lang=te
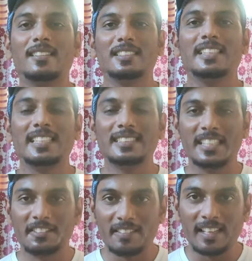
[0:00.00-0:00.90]
సీట్స్
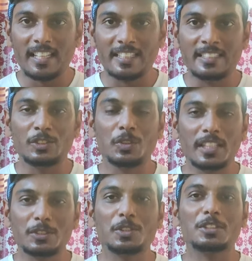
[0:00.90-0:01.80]
గివే అనేది
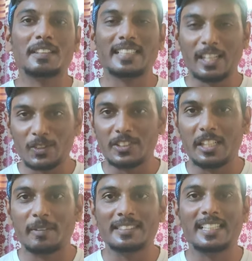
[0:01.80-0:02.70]
స్టూడెంట్స్ కోసం అయితే అనౌన్స్
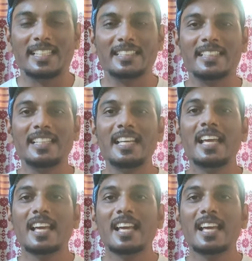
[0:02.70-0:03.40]
చేయడం అయితే జరిగింది